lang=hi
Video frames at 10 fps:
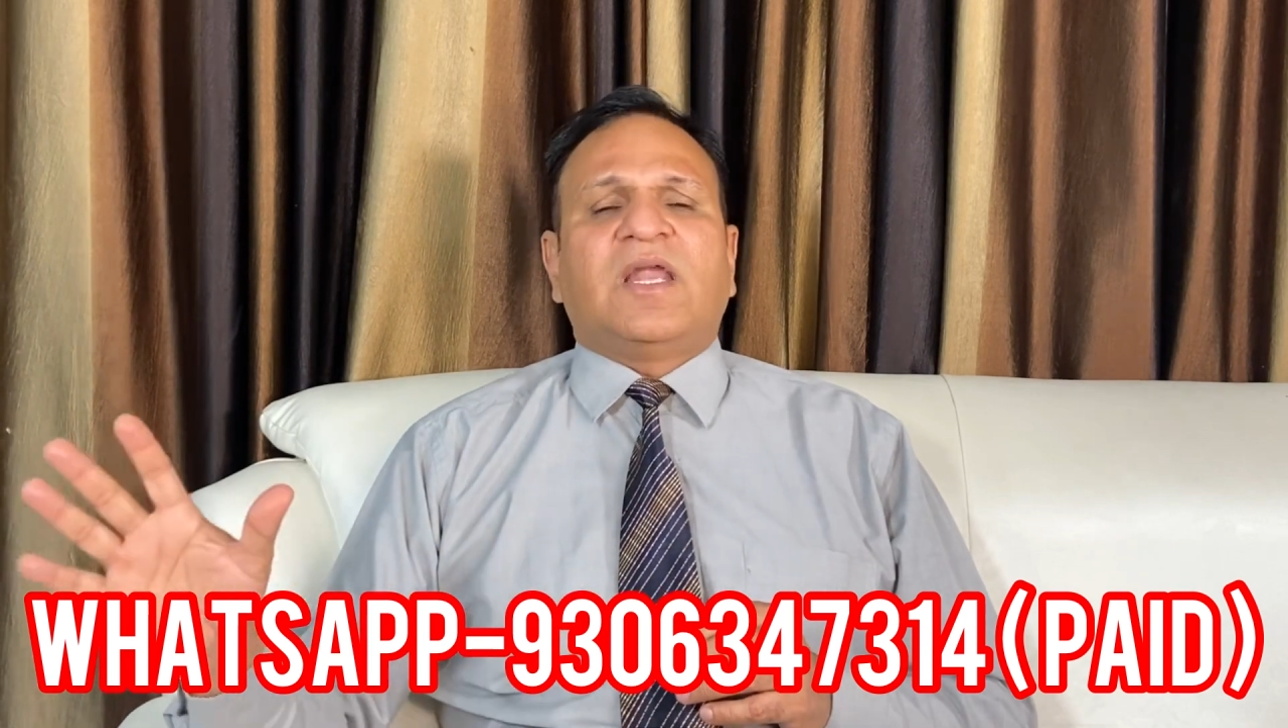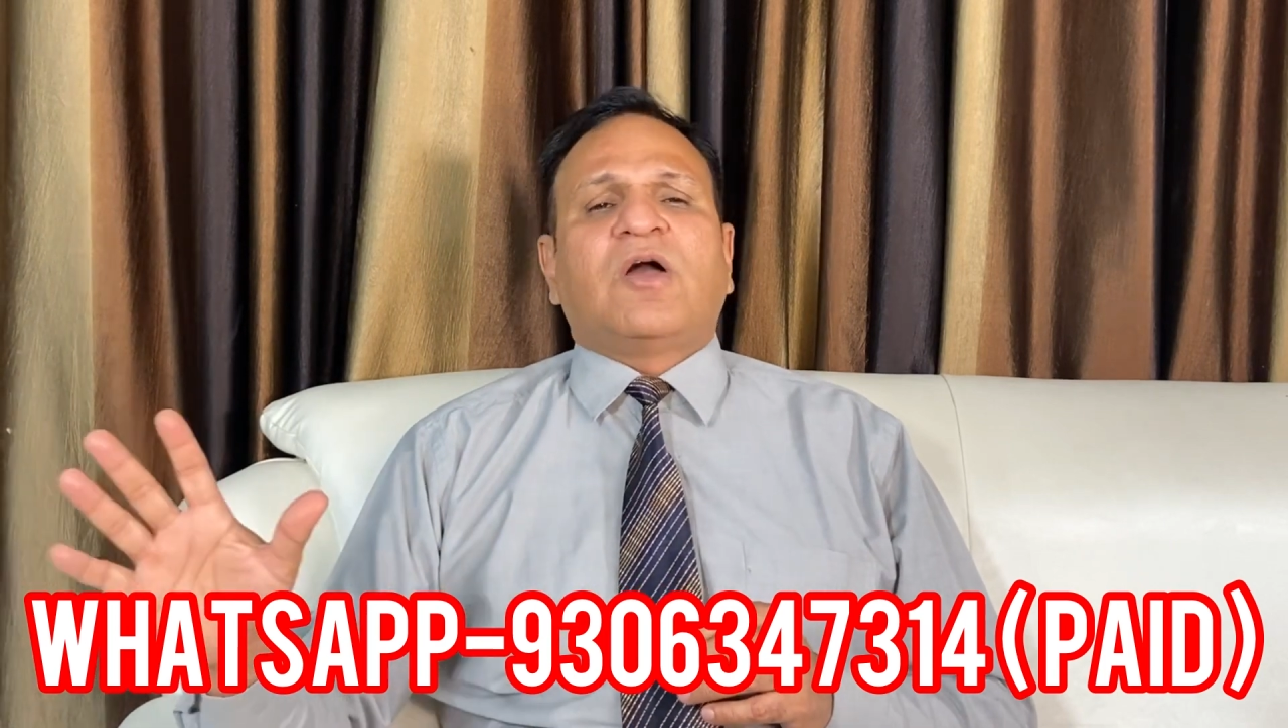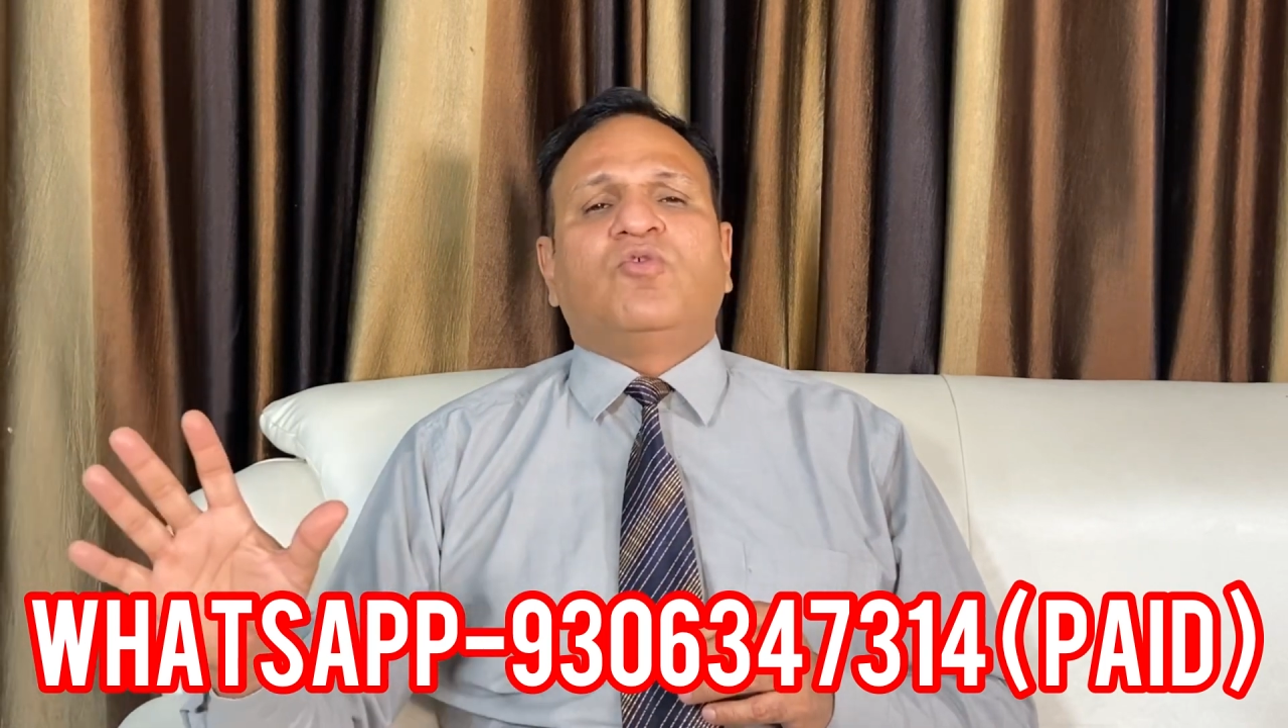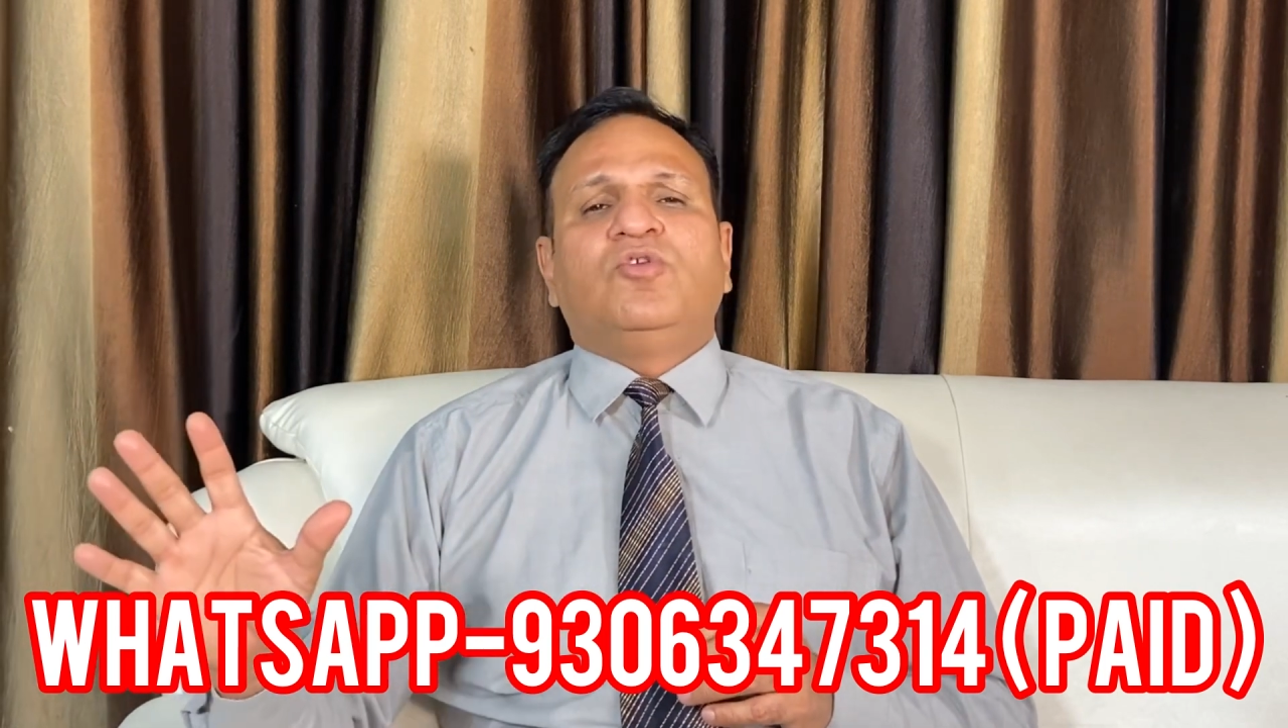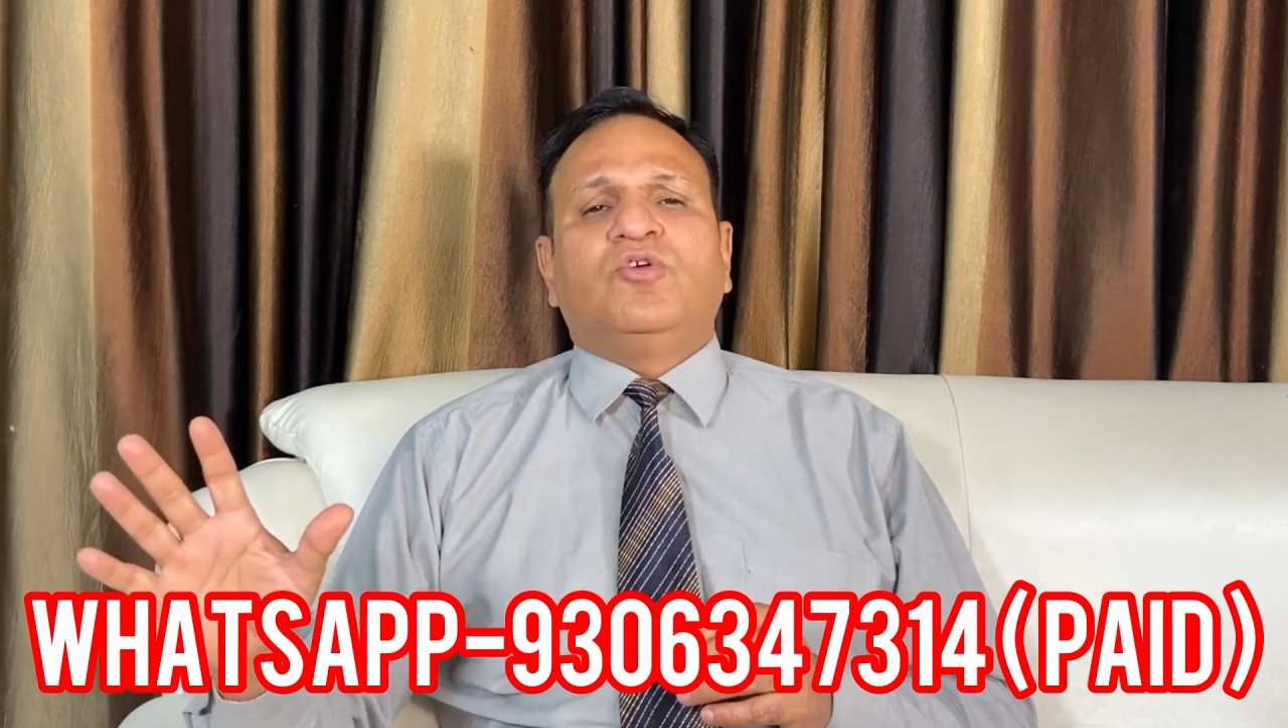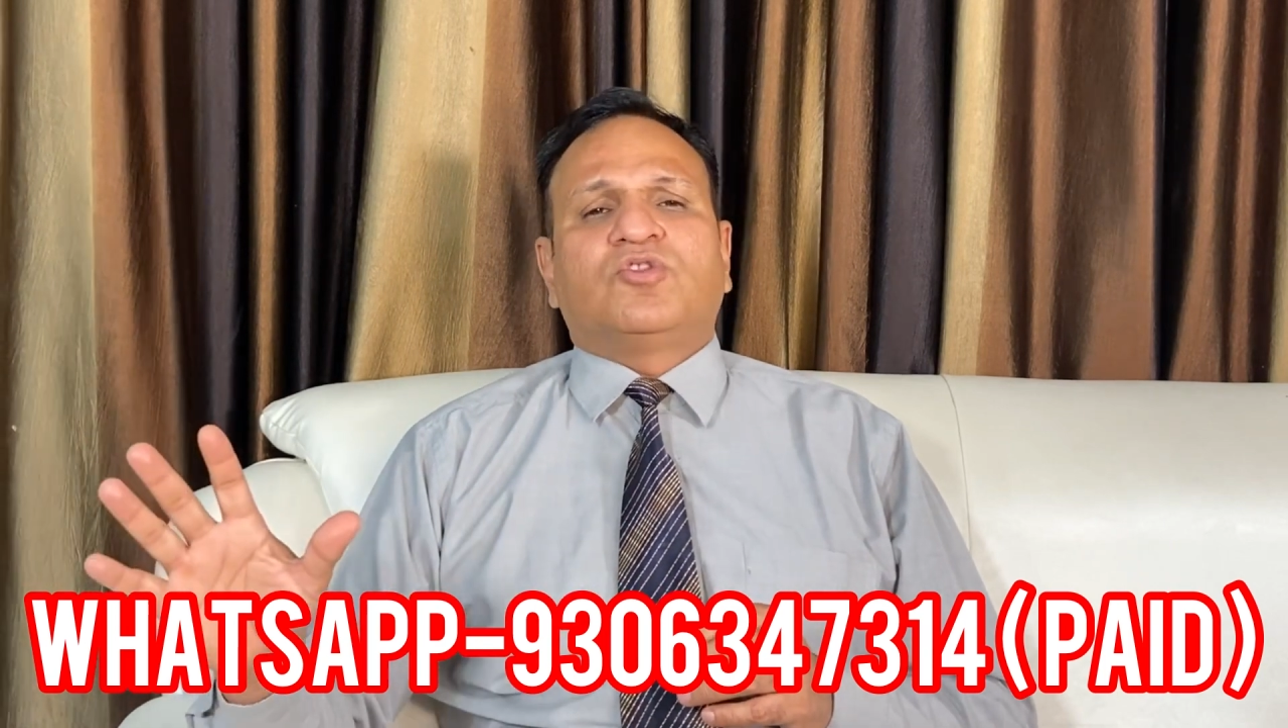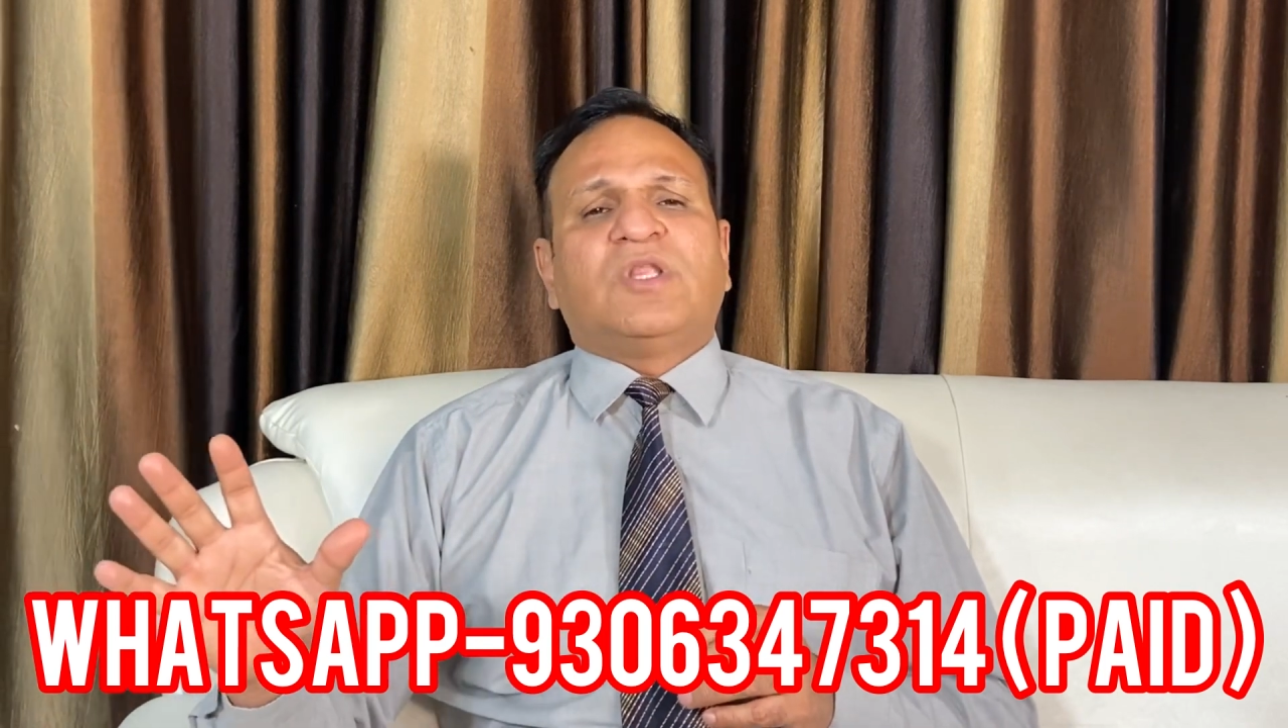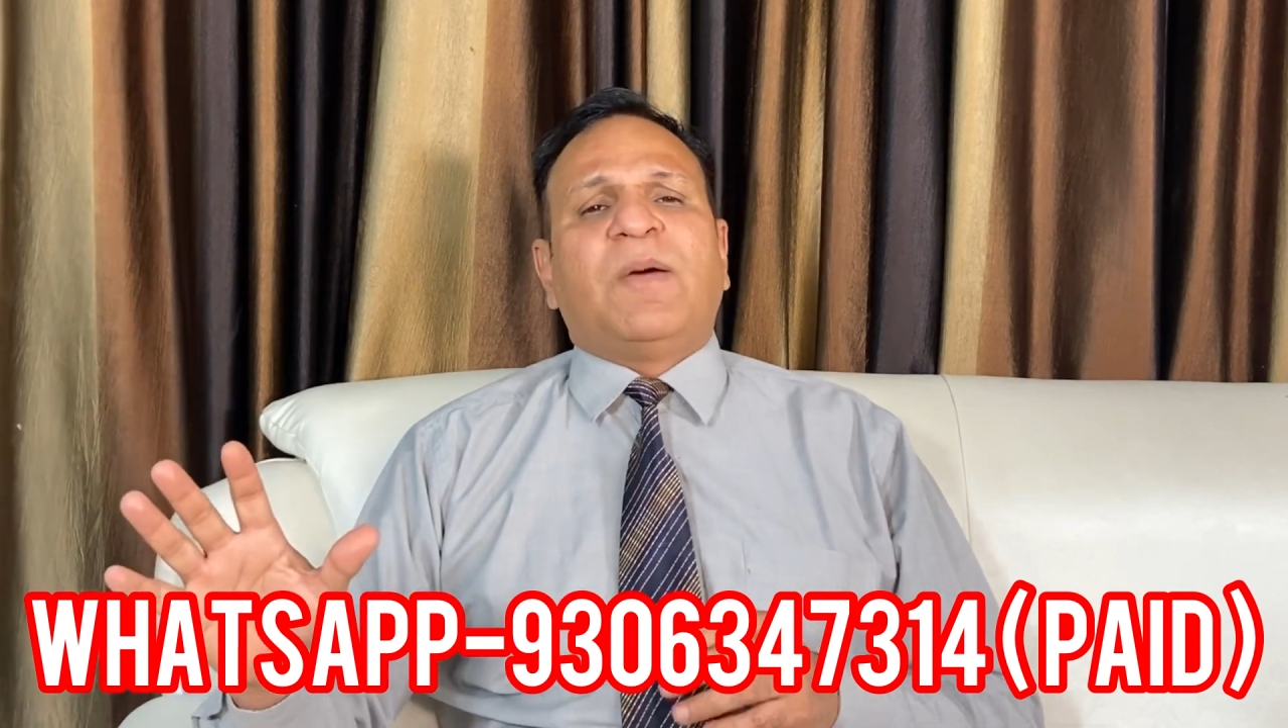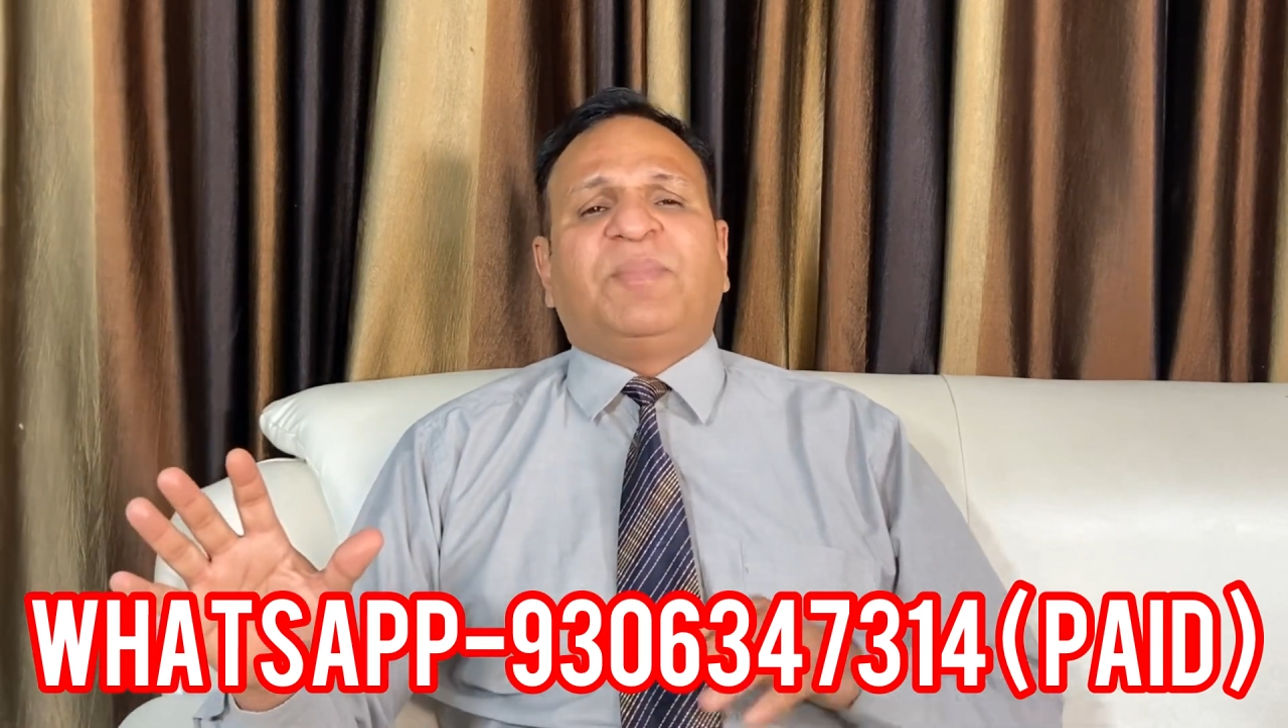लागू नहीं होता